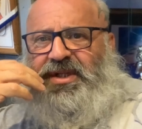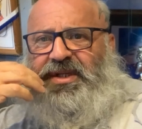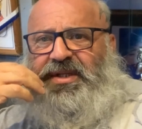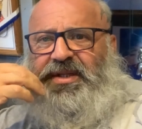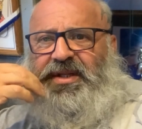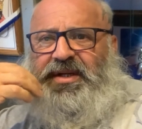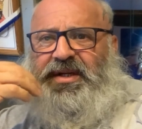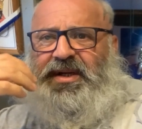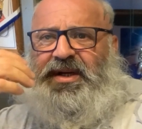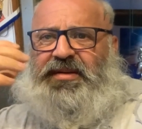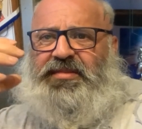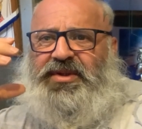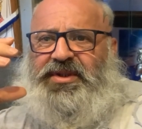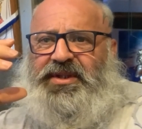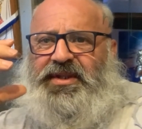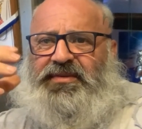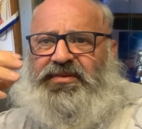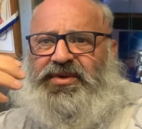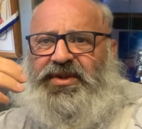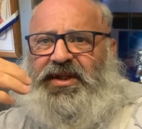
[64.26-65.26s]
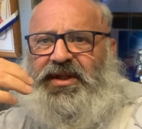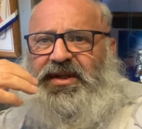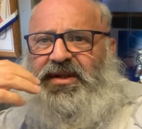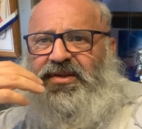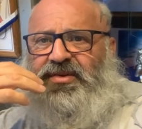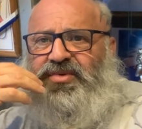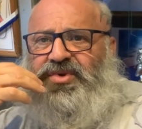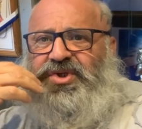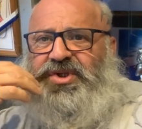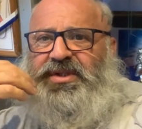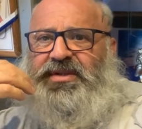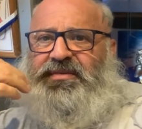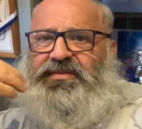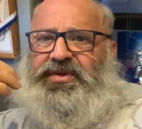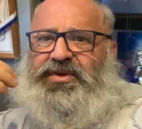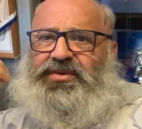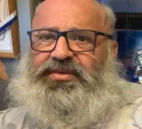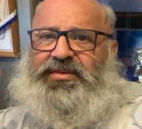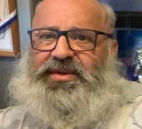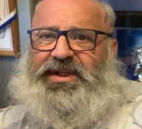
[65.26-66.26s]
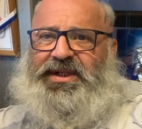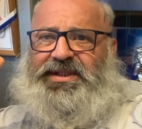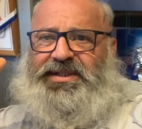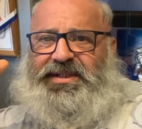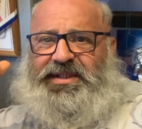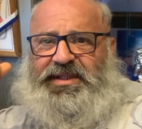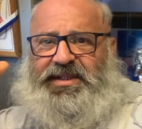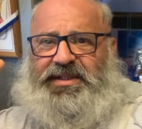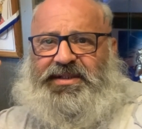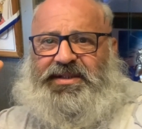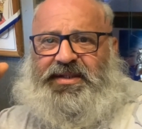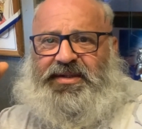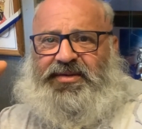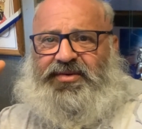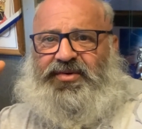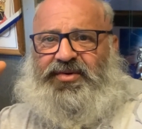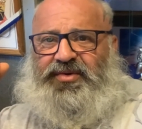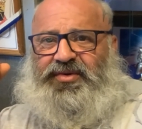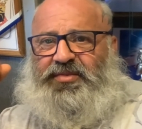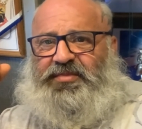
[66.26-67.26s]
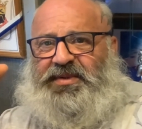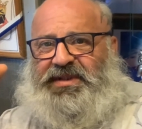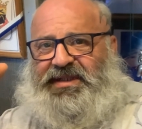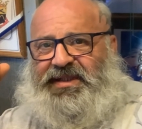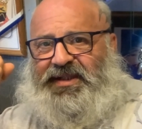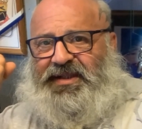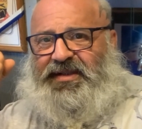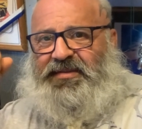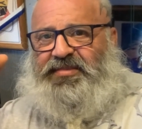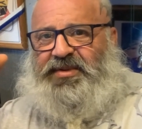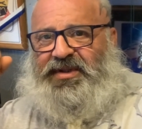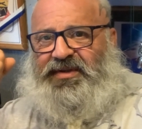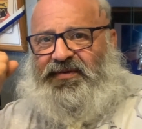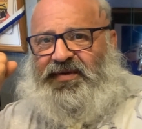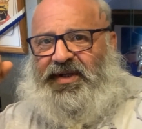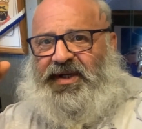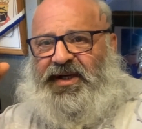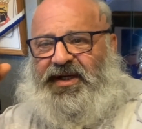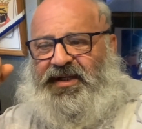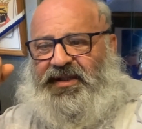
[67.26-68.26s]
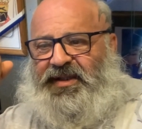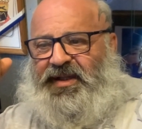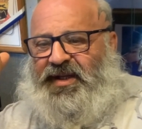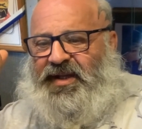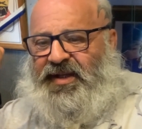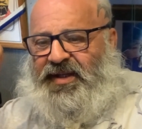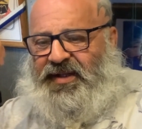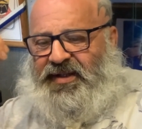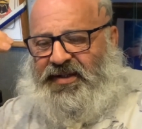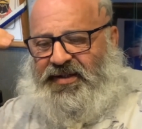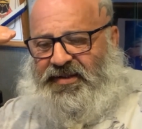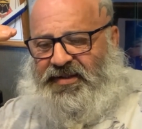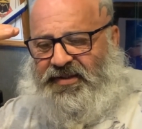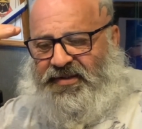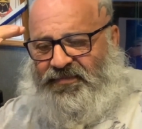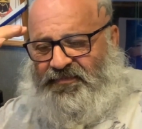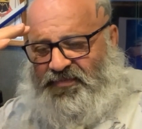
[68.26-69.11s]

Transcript: килограмма, там вот такие ручки, вот у нас есть такой, он постоянно продвигает э,